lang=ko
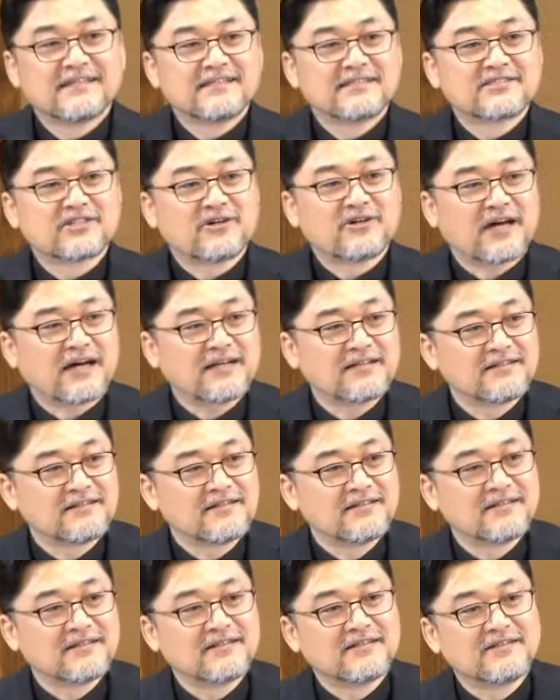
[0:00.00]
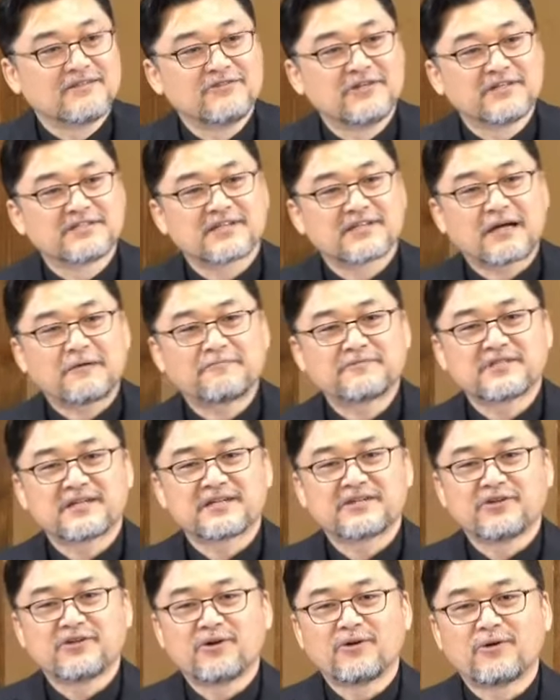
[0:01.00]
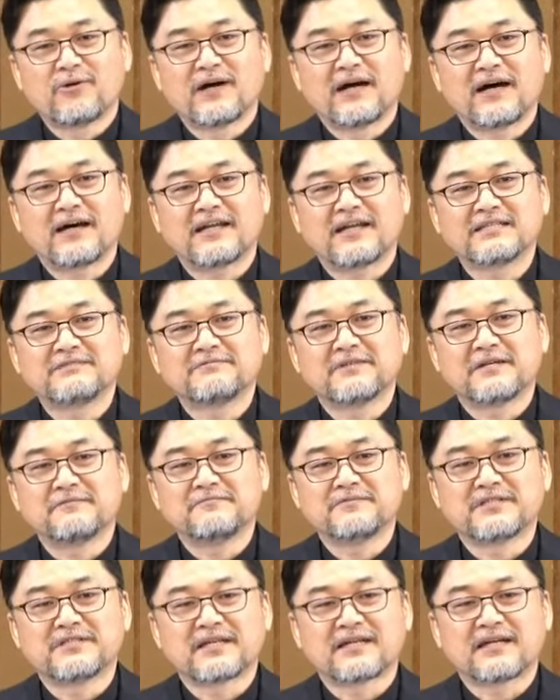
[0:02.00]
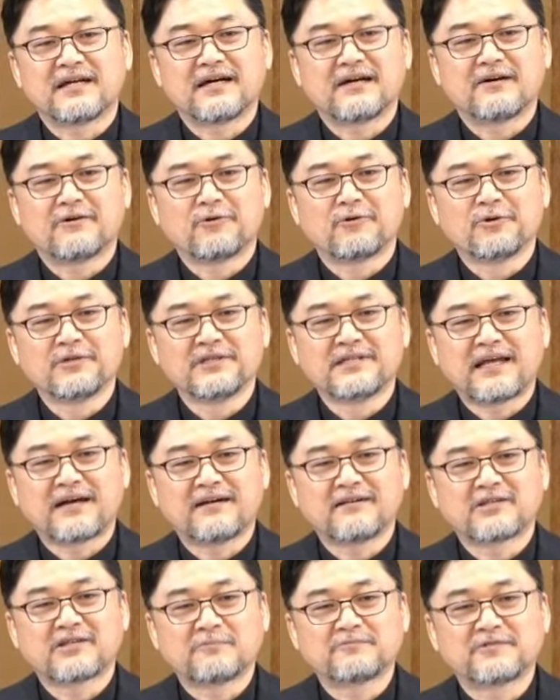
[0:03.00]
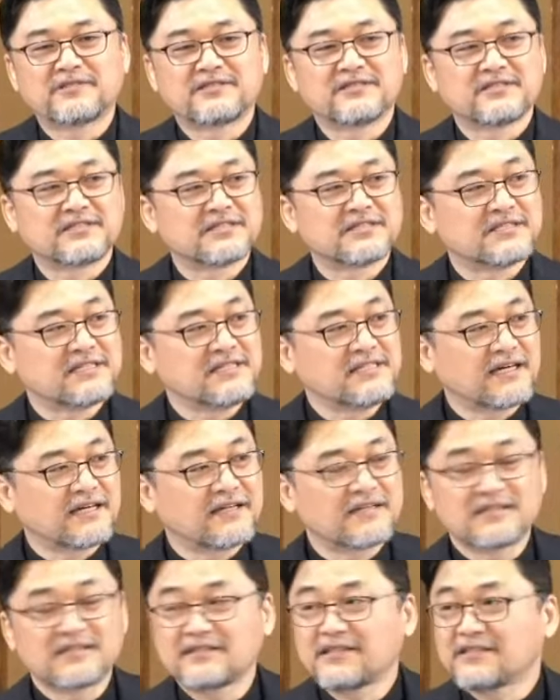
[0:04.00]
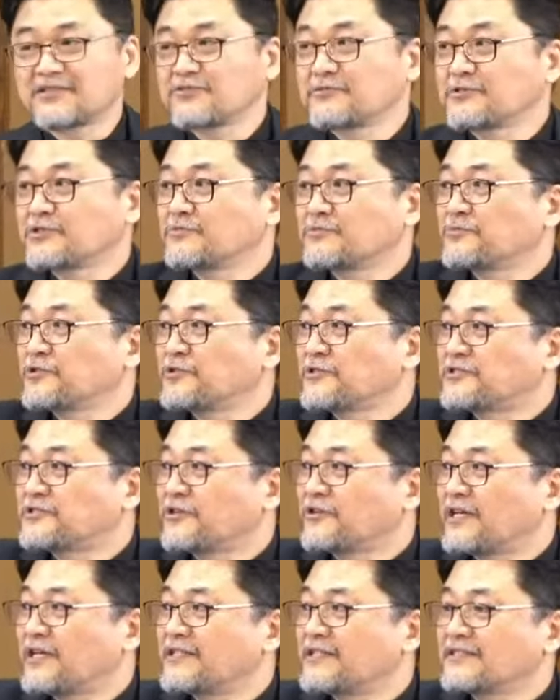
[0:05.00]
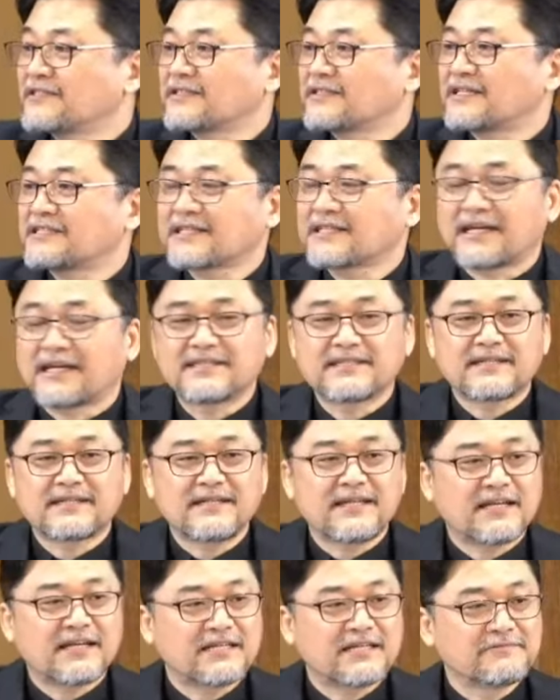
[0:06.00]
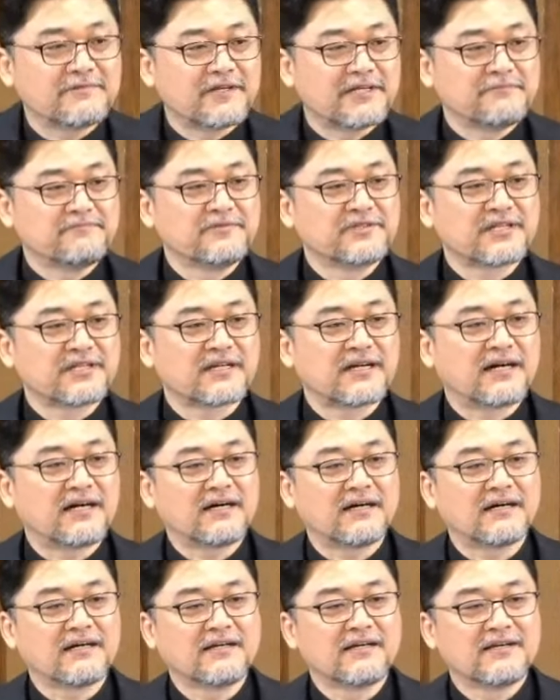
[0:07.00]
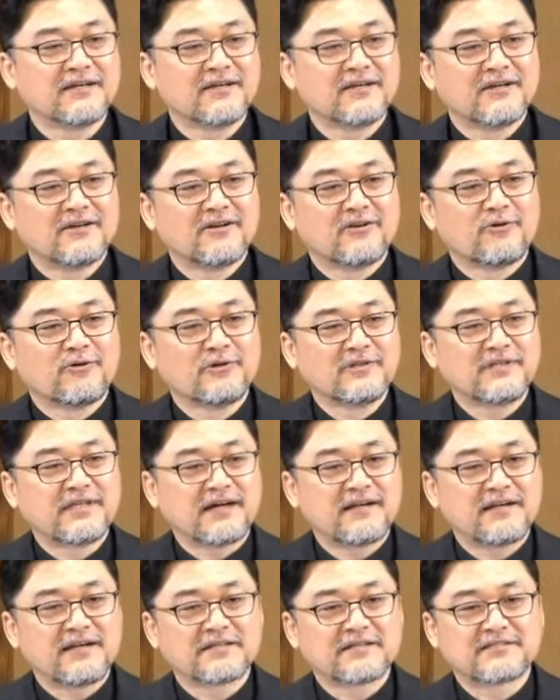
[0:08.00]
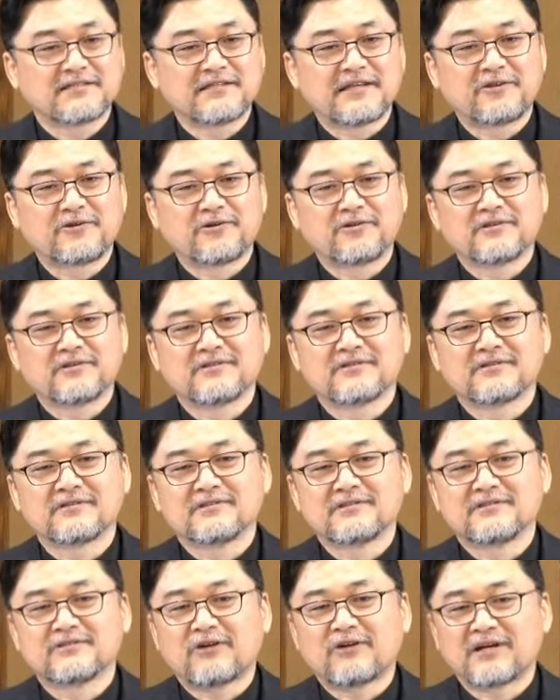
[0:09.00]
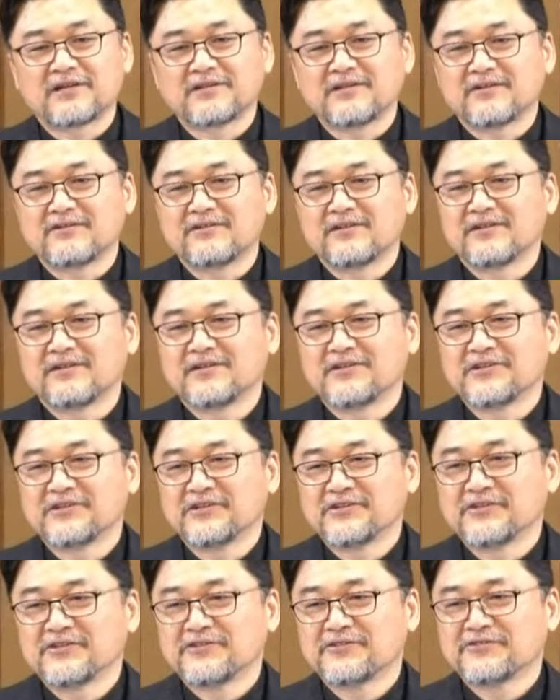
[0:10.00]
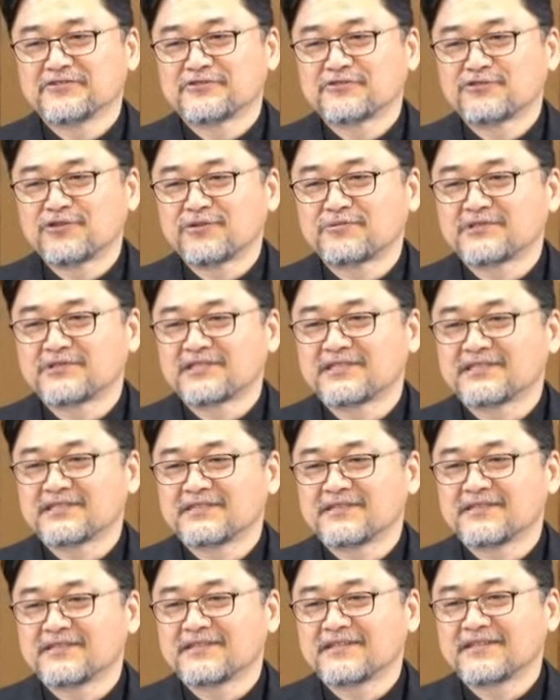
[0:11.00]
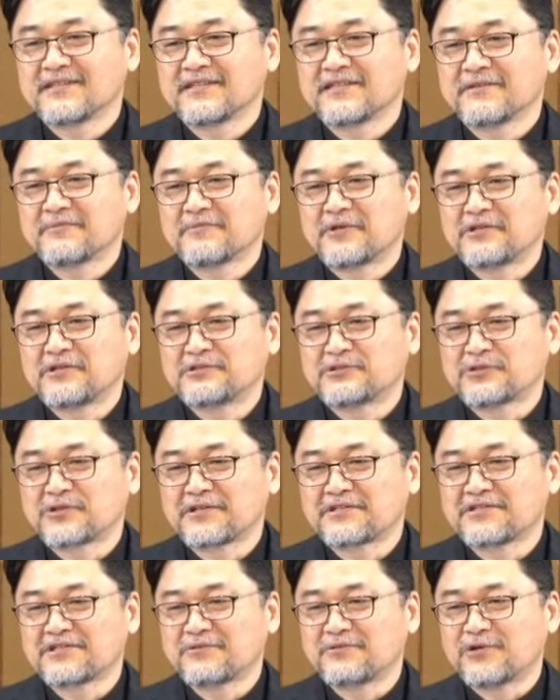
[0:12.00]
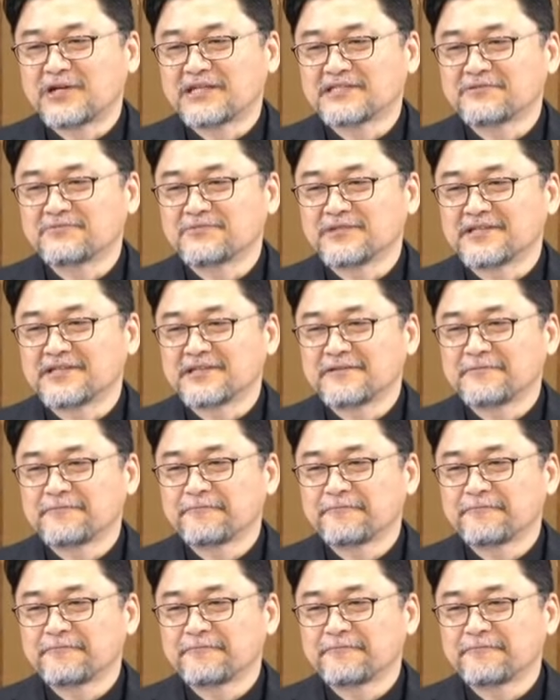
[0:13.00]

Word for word: 저 하늘 위에서 갑자기 여호와 하나님의 임재가 온 땅을 덮치듯이 이 하늘 끝에서부터 저 하늘 끝까지 가득한 하나님의 임재가 온 땅을 향해서 내려오는 그 광경을 수도 없이 머릿속에 그려보았습니다.